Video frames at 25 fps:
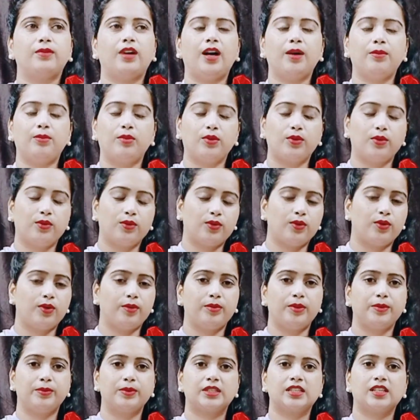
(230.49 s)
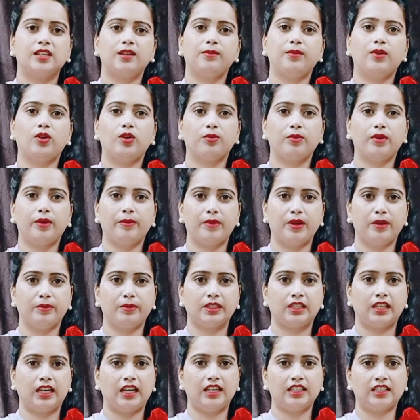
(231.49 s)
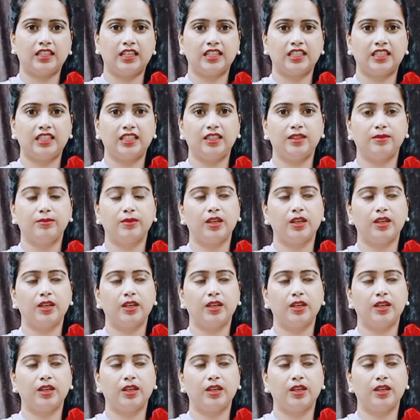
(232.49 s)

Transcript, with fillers: आप लोगों को अभी पिछले ब्लॉग में हमने बताया था कि